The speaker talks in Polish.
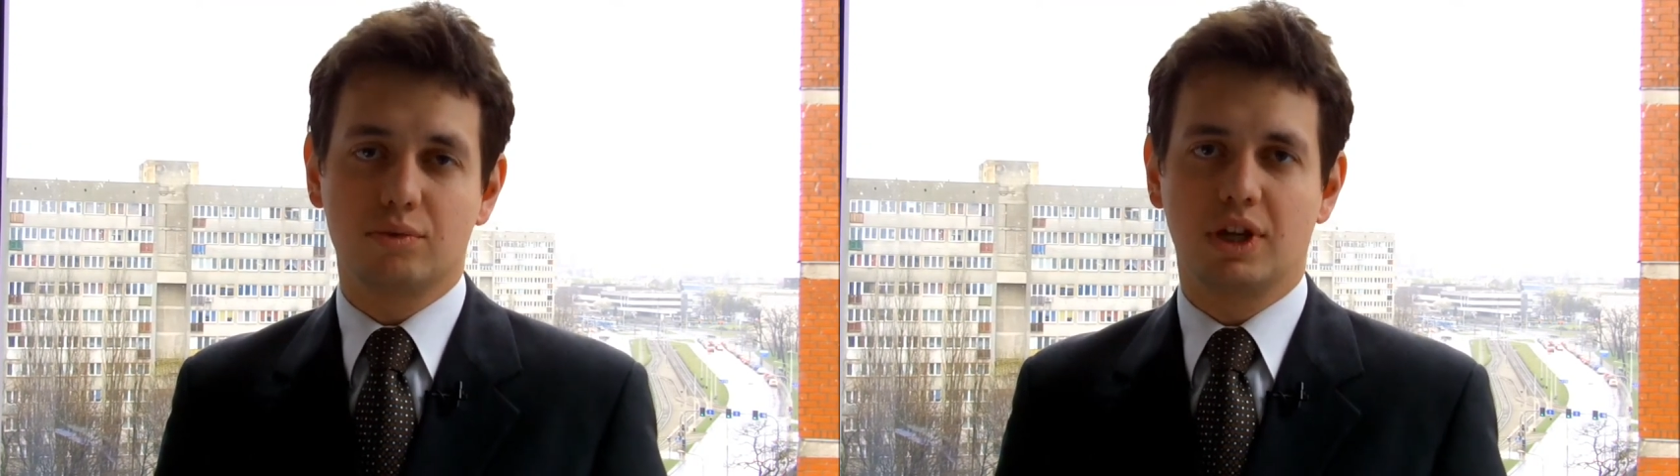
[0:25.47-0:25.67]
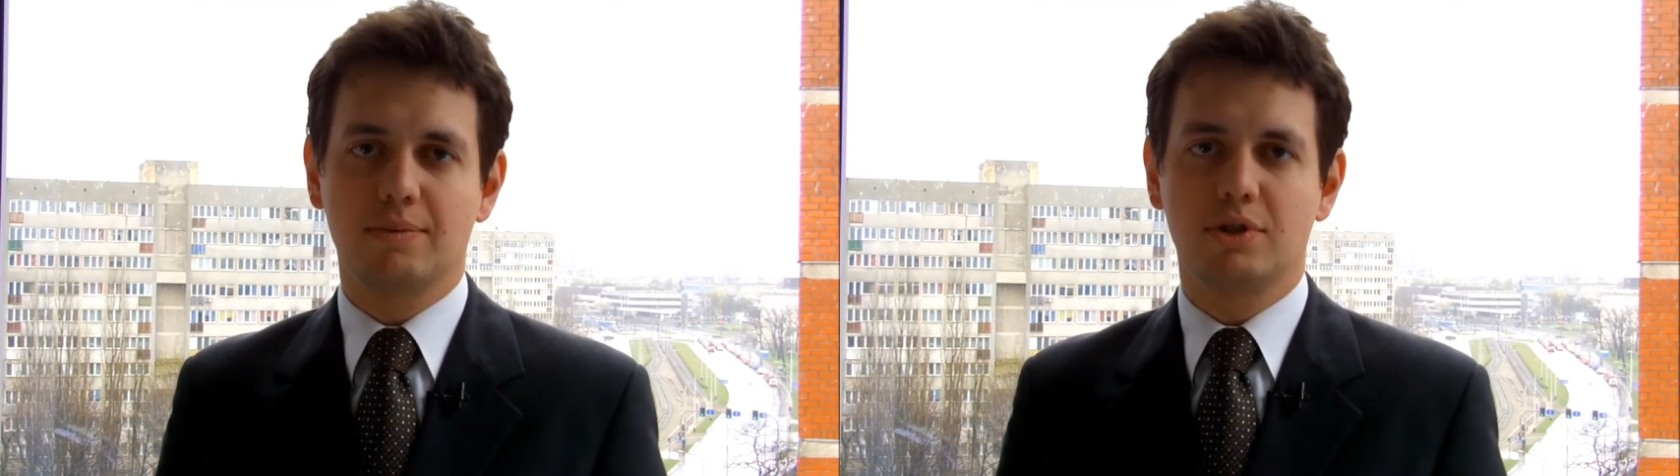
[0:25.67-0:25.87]

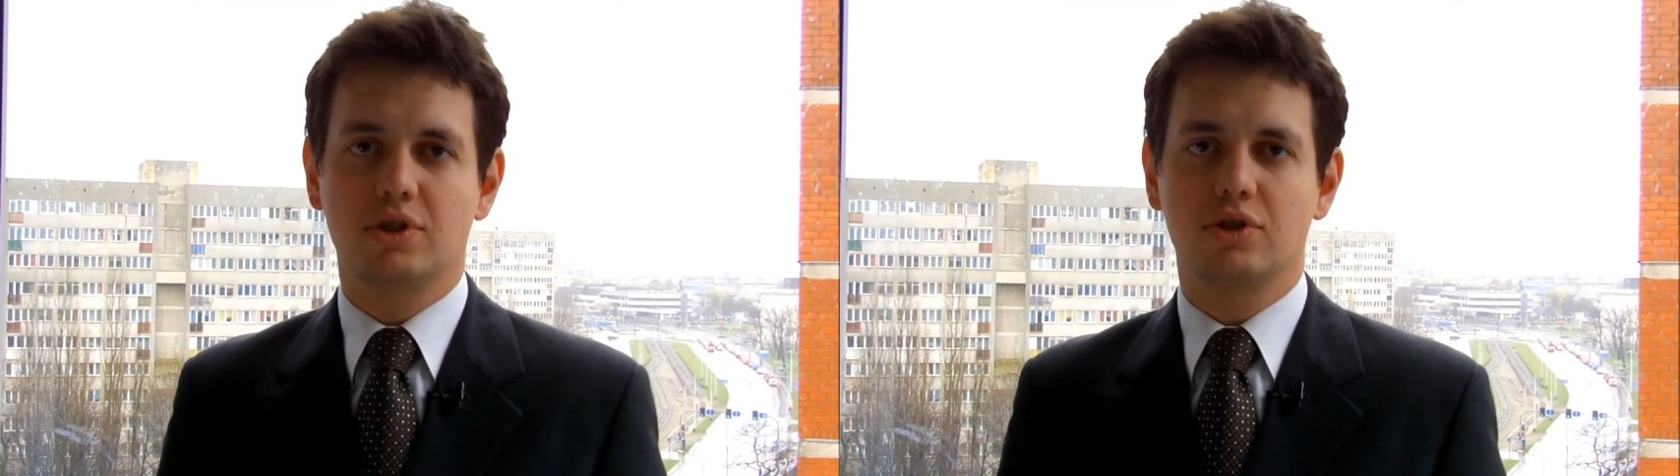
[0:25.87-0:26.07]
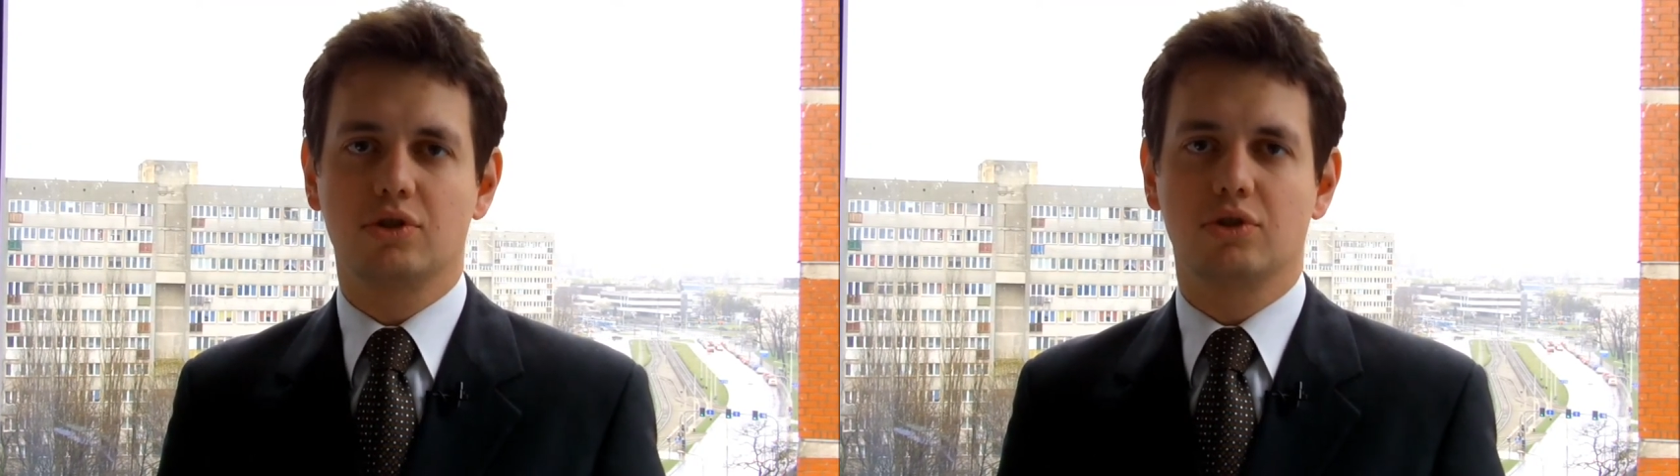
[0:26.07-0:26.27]
przynajmniej
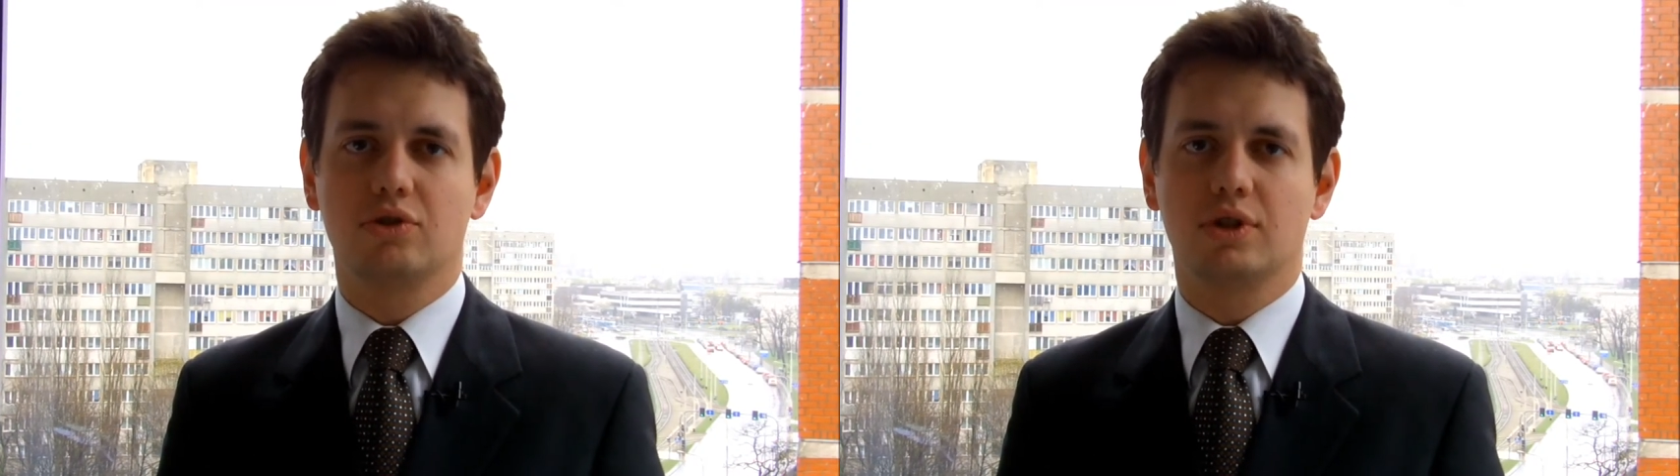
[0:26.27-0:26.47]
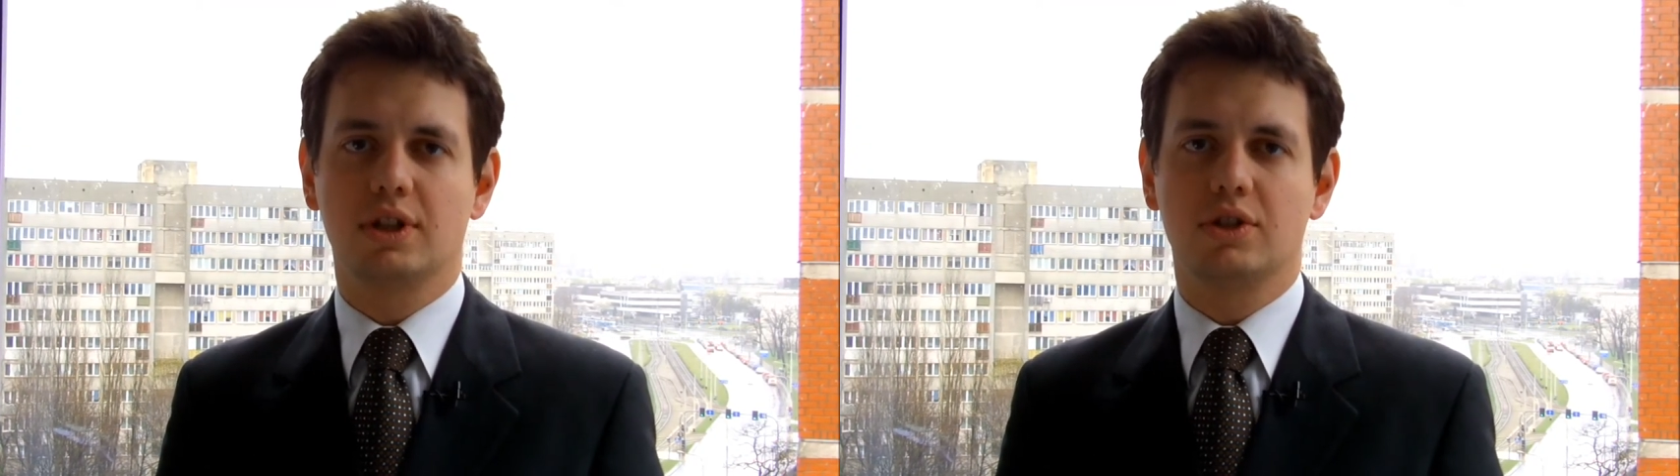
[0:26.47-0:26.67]
10
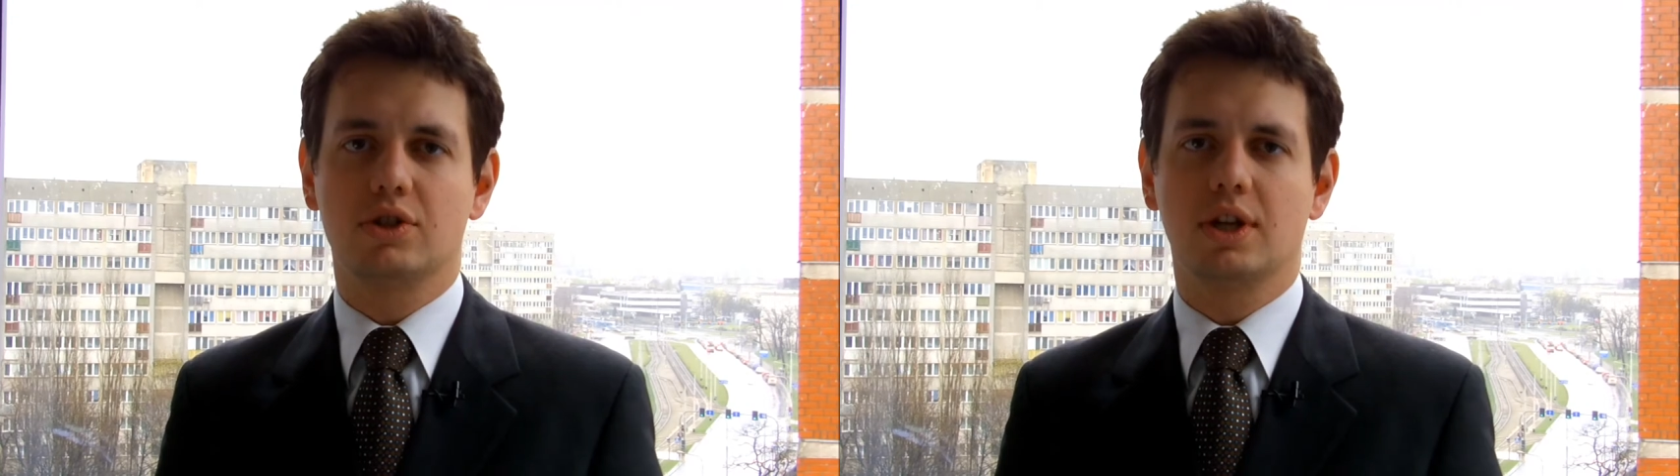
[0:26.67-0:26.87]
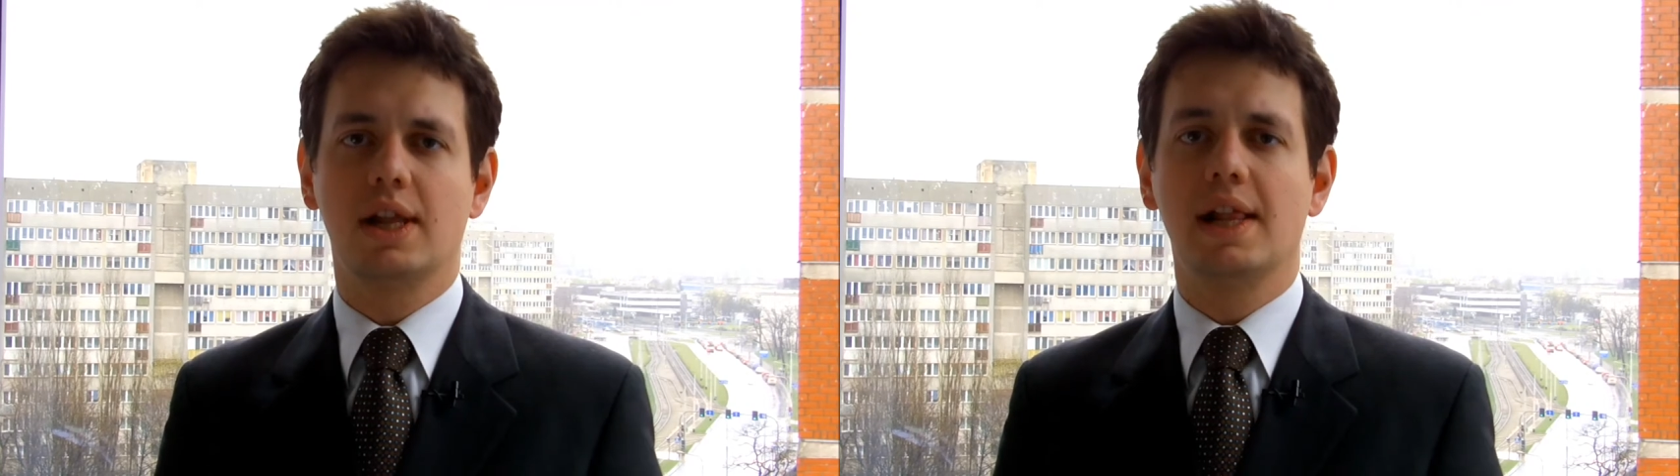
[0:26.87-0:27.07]
groszy na
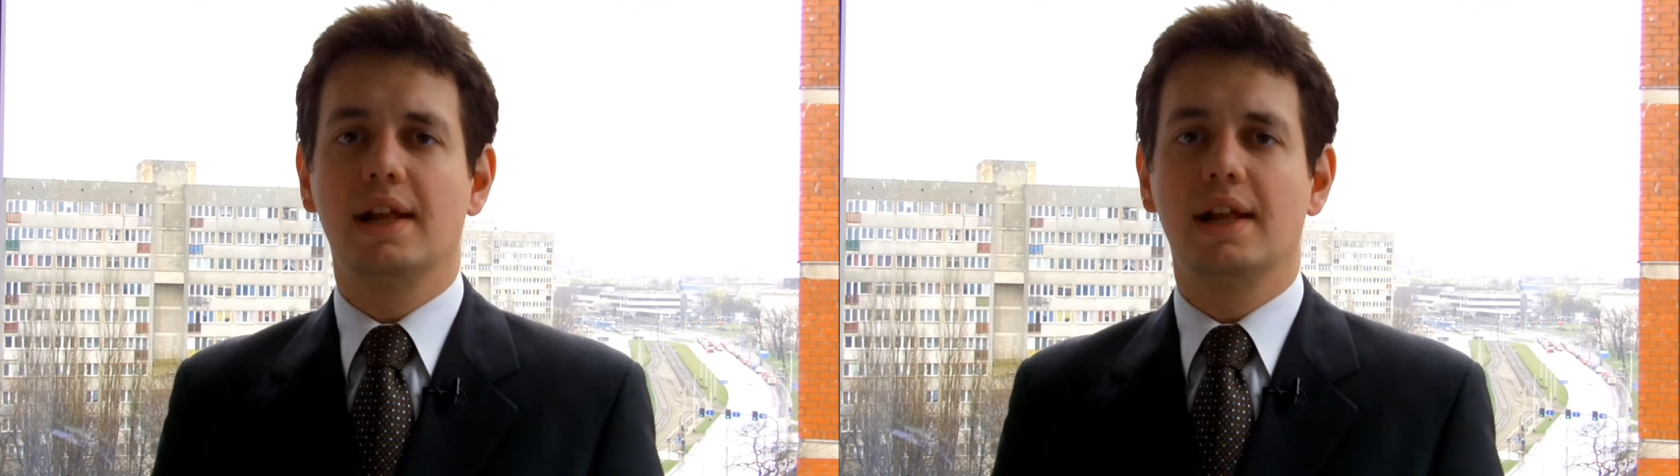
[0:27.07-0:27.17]
litrze.